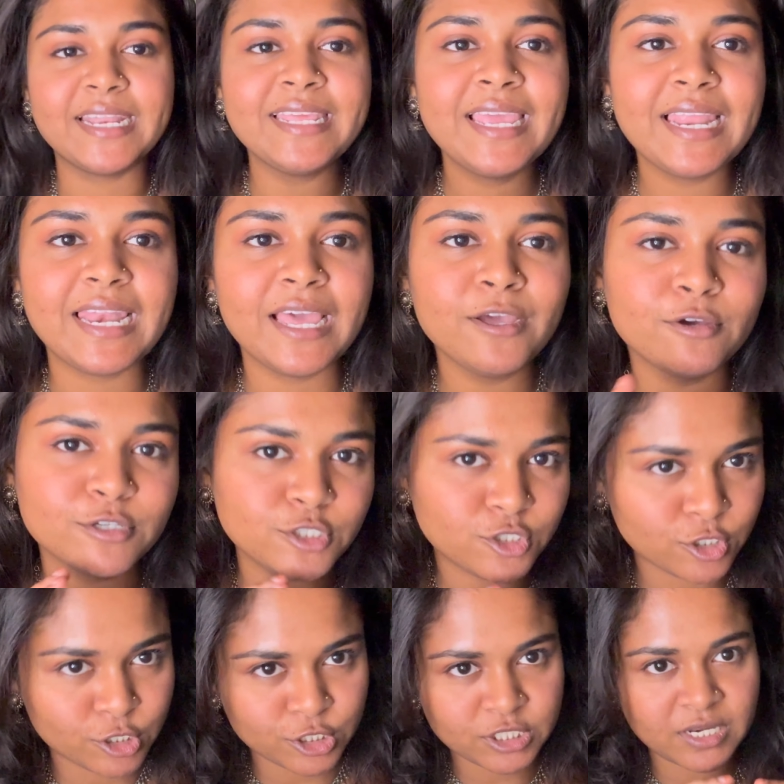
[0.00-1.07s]
நிறைய இல்லை
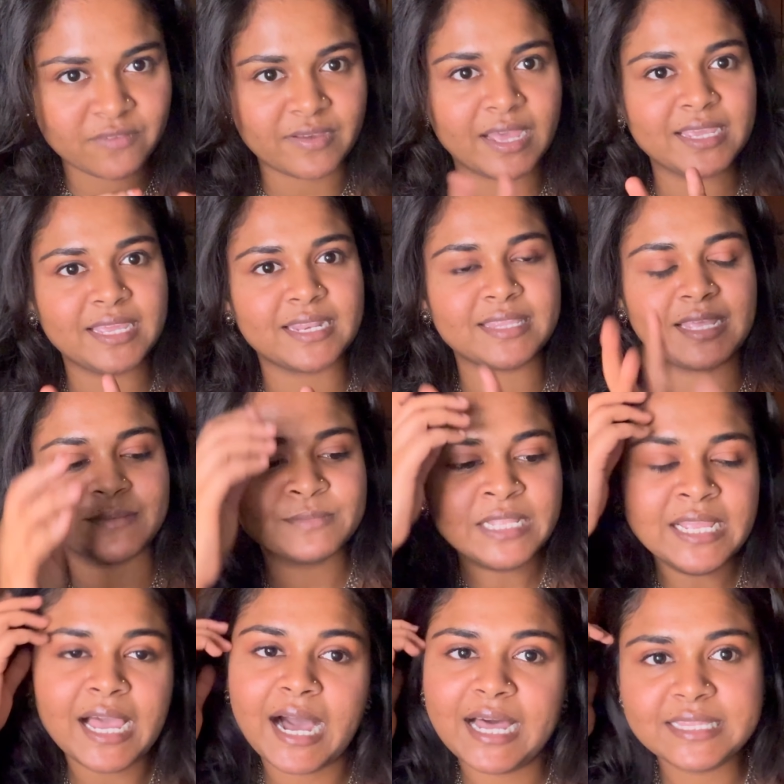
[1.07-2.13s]
கொஞ்சம் கொஞ்சம் நான் வாங்கியிருந்தேன்
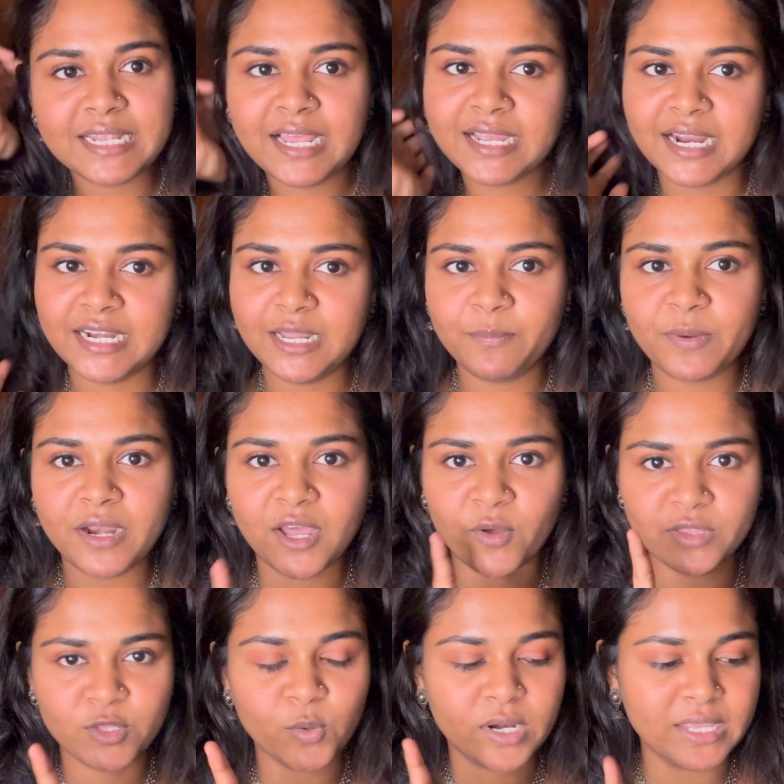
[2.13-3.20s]
அதெல்லாம் கண்டிப்பாக நான்
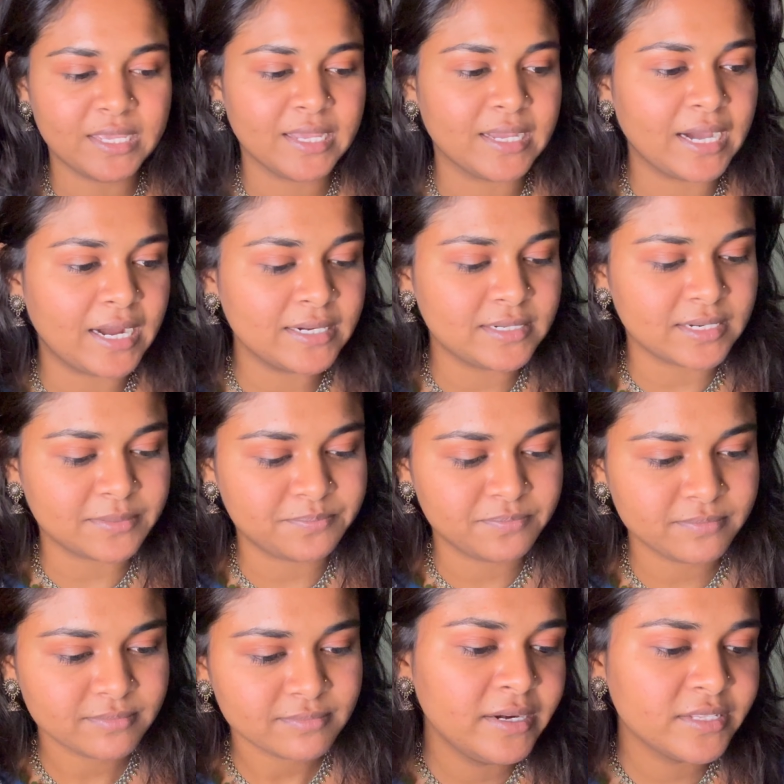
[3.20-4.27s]
வந்து உங்களுக்கு காட்டுறேன்
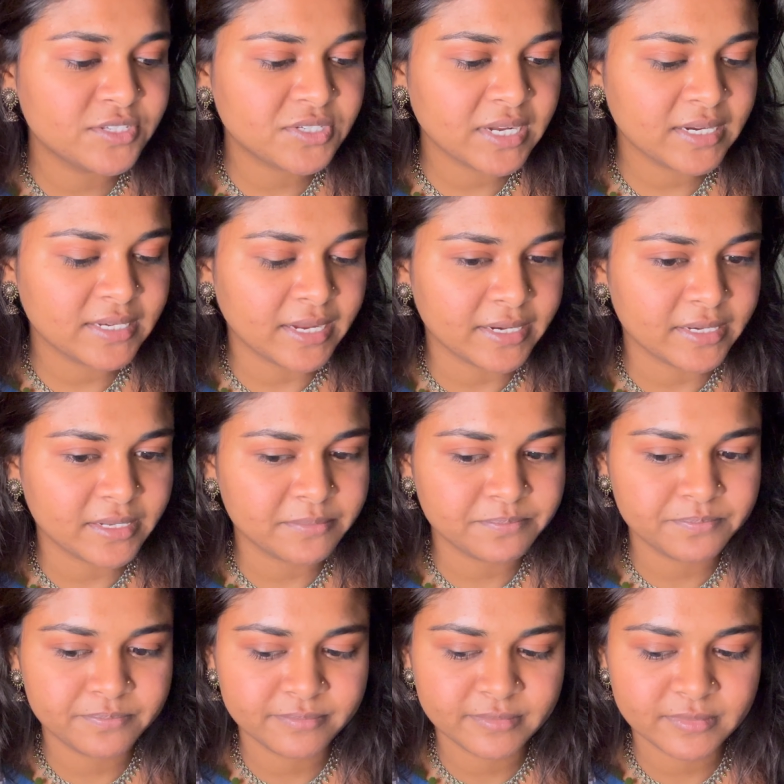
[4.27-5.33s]
டிஸ்ட்ராக்ட் ஆகிட்டேன்
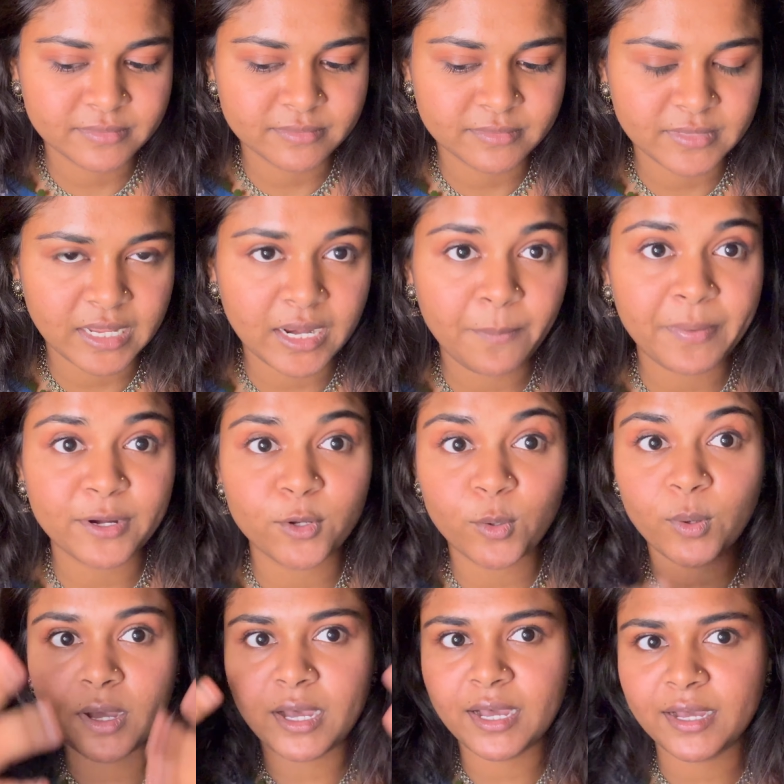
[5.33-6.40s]
என்ன
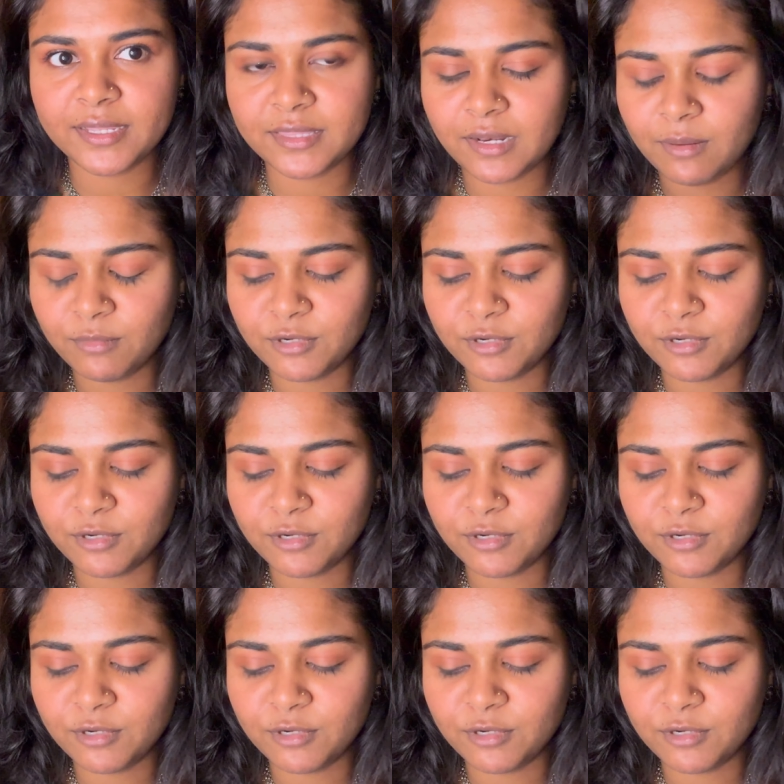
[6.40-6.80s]
பண்ணோம் இதெல்லாம்